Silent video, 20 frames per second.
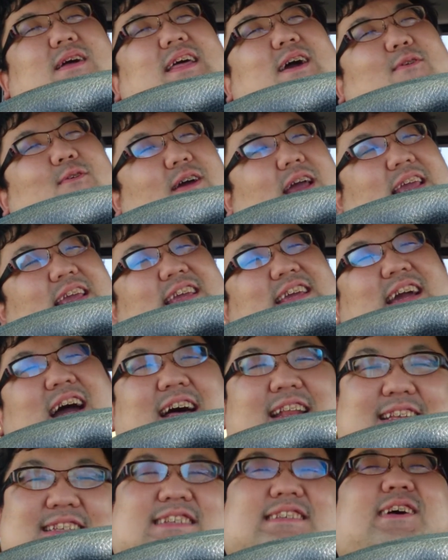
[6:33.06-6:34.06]
日はね、これいい
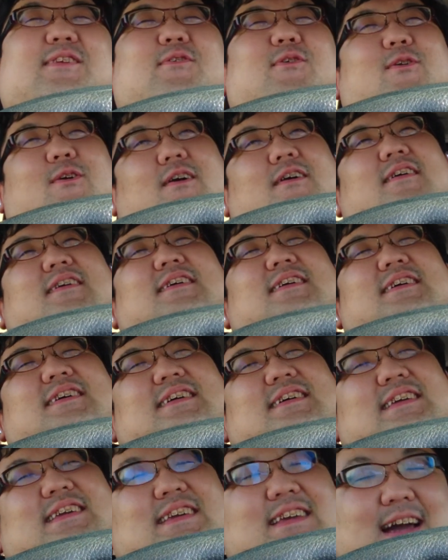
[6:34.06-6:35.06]
話なのよ。
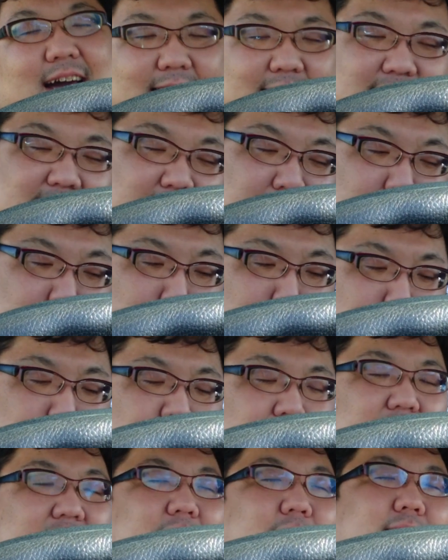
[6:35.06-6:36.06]
いい話。
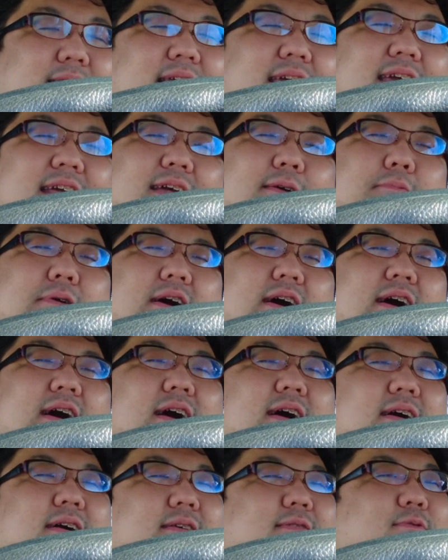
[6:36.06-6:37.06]
だできれ
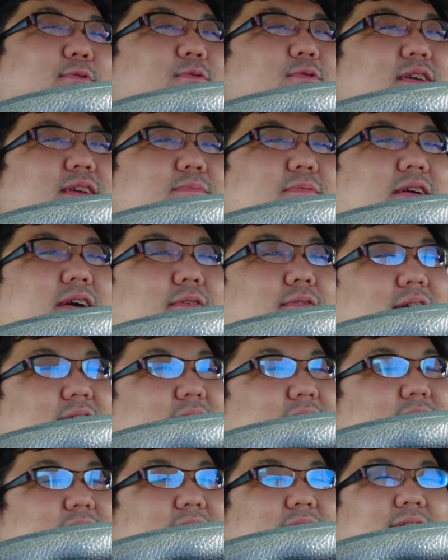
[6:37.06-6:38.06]
ば、この意味が
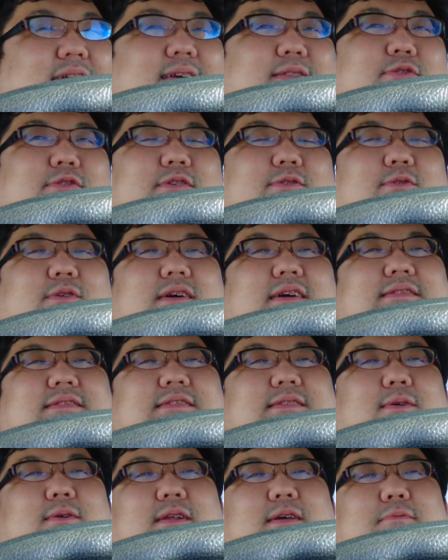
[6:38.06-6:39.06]
分かってない人にこれが
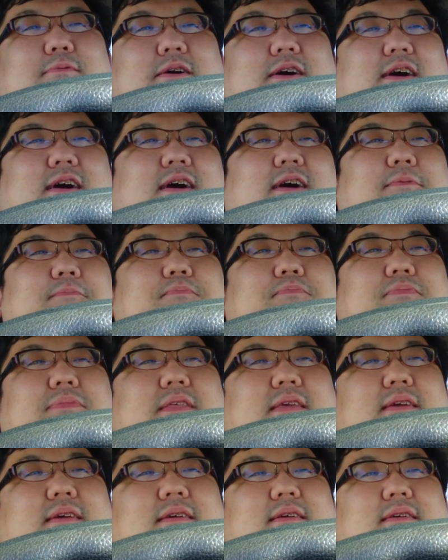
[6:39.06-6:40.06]
伝われば、
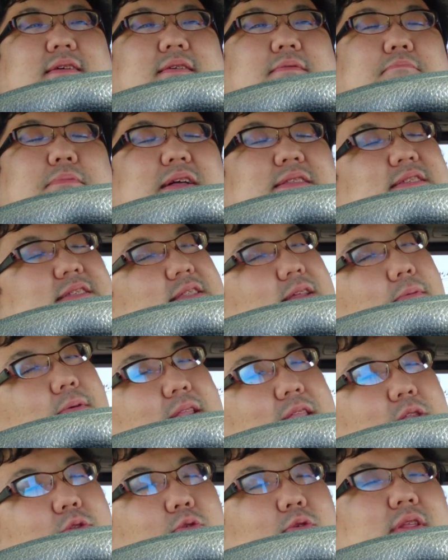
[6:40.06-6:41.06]
まあ伝
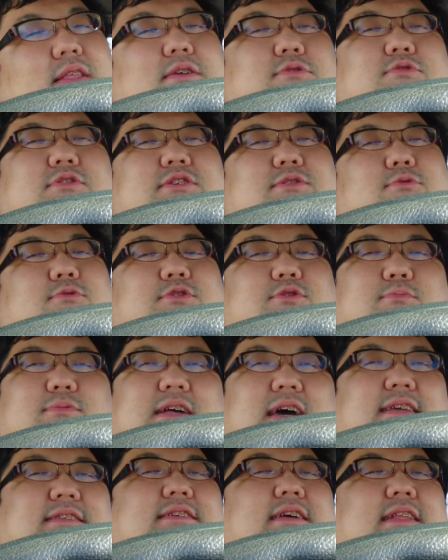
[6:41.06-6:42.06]
わったところで正直どうしようも
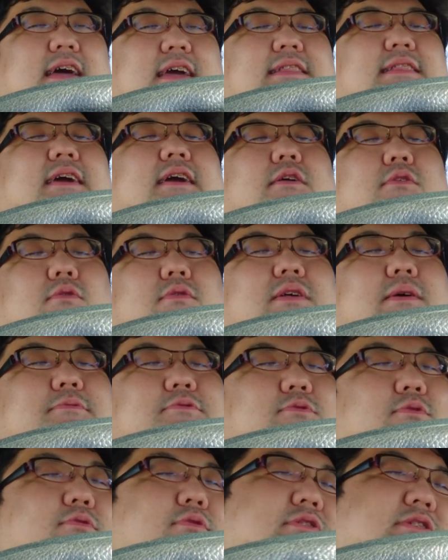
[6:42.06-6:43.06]
ないっちゃないんだけど、多分
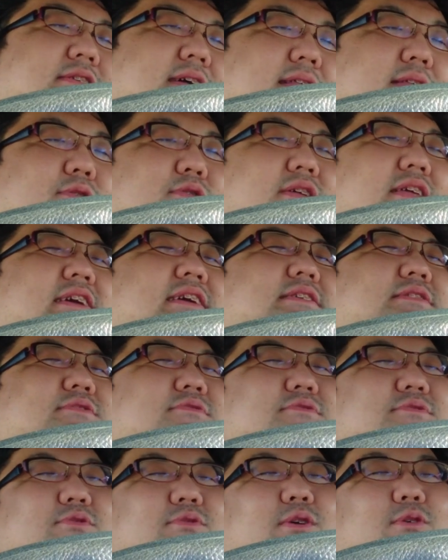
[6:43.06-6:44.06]
その年になった時に気づ
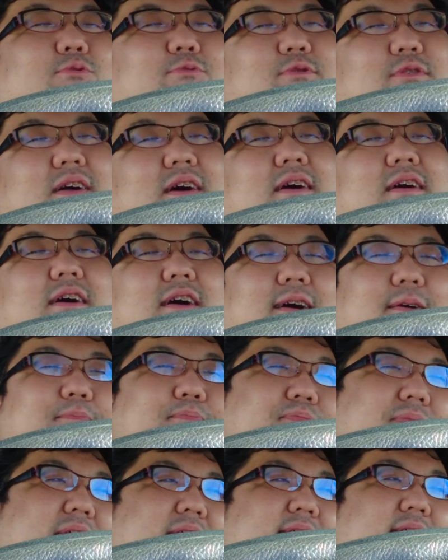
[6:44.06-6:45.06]
くようなことだから、
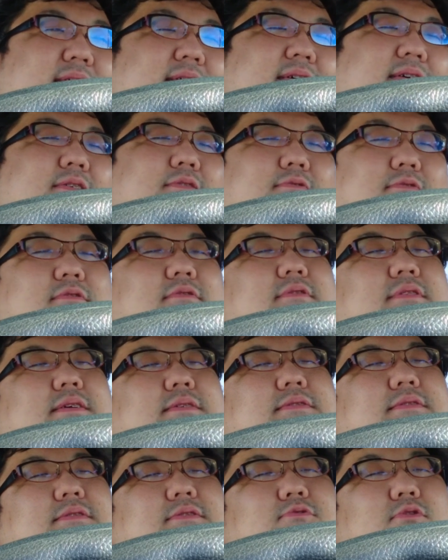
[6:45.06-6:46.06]
うん、で
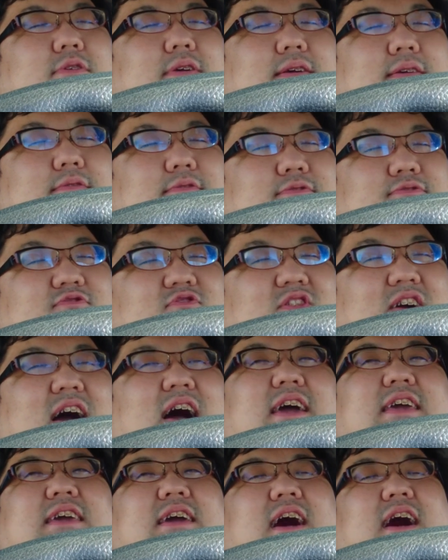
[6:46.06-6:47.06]
すごく
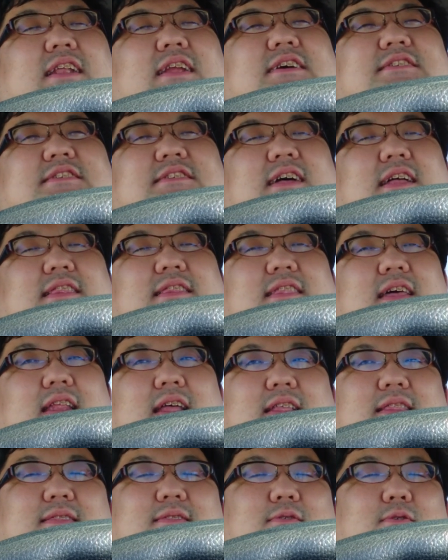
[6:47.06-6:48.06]
深い話だったなっ